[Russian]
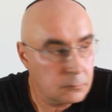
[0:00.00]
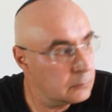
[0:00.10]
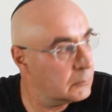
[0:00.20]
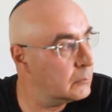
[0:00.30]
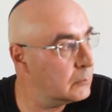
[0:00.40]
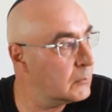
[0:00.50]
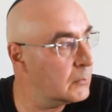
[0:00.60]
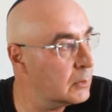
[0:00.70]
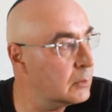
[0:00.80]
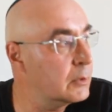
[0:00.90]

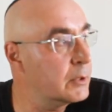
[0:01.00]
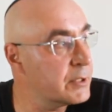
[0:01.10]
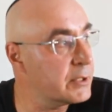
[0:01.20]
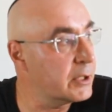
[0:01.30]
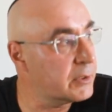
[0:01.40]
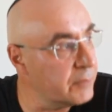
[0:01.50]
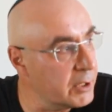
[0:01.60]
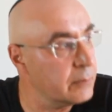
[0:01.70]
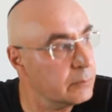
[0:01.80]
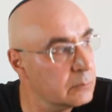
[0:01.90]
из
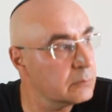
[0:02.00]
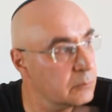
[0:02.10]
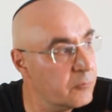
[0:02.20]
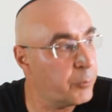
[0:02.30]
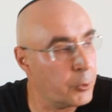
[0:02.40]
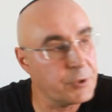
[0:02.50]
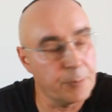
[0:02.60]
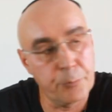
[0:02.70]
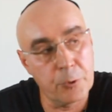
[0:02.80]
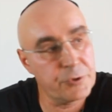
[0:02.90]
Литвы.
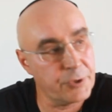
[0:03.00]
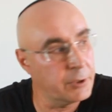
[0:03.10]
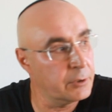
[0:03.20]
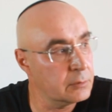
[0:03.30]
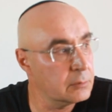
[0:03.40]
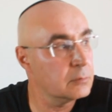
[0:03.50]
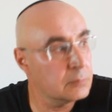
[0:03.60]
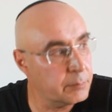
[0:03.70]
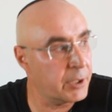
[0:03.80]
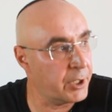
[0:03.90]
Впрочем, Польша,
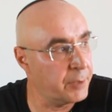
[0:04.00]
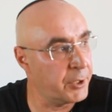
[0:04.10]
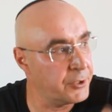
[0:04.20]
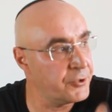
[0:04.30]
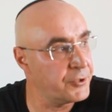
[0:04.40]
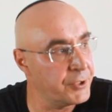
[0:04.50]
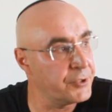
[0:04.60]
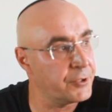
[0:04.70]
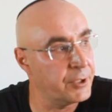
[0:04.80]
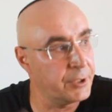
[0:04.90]
по крайней мере,
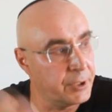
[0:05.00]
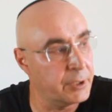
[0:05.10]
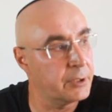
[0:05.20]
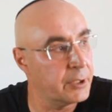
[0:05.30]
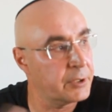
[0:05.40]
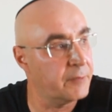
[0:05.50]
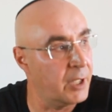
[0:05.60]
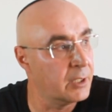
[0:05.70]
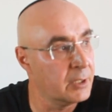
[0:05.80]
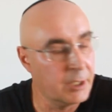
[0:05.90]
частично и
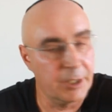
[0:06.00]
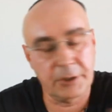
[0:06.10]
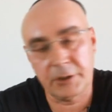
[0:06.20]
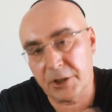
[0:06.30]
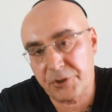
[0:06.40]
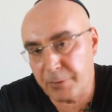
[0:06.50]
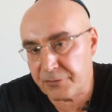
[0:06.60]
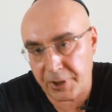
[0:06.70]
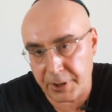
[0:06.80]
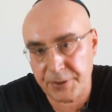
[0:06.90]
Литва – это также
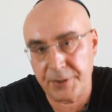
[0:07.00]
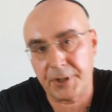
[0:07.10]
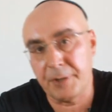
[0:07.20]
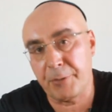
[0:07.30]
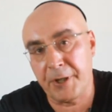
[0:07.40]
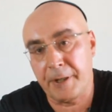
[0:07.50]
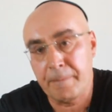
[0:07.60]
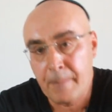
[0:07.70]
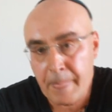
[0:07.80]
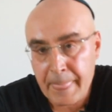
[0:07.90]
бывшая Российская империя.
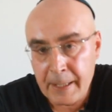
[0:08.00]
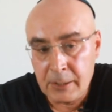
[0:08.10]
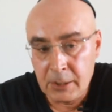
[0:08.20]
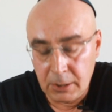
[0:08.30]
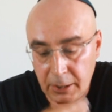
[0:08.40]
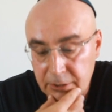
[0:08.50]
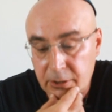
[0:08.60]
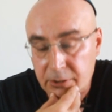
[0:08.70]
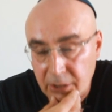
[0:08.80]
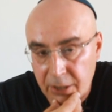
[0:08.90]

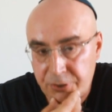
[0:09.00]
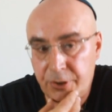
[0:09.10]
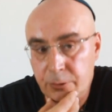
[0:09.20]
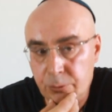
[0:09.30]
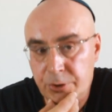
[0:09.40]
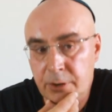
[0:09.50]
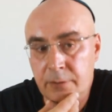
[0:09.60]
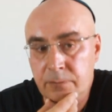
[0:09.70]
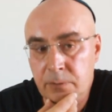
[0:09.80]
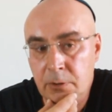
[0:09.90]
Это также люди,
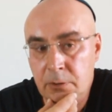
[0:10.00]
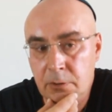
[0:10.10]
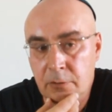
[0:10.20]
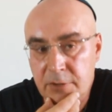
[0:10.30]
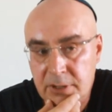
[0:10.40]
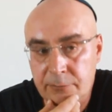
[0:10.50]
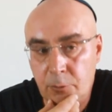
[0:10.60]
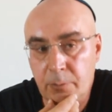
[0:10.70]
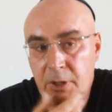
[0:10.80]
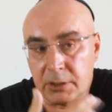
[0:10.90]
в, в
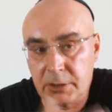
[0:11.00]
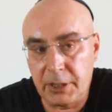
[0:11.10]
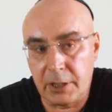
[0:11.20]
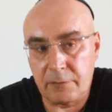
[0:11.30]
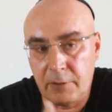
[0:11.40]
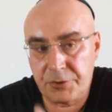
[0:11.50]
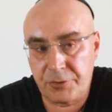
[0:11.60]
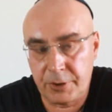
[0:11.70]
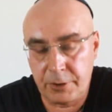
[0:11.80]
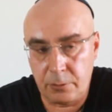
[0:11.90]
основном молодые,
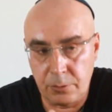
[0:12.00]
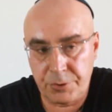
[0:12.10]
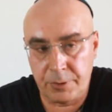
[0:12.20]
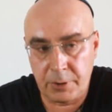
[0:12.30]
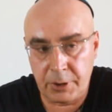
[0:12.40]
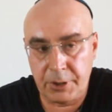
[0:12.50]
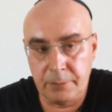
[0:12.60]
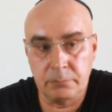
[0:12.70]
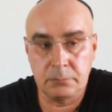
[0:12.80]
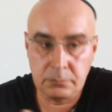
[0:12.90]
охваченные очень
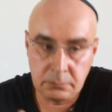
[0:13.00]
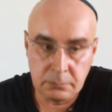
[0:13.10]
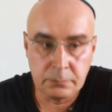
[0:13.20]
таким,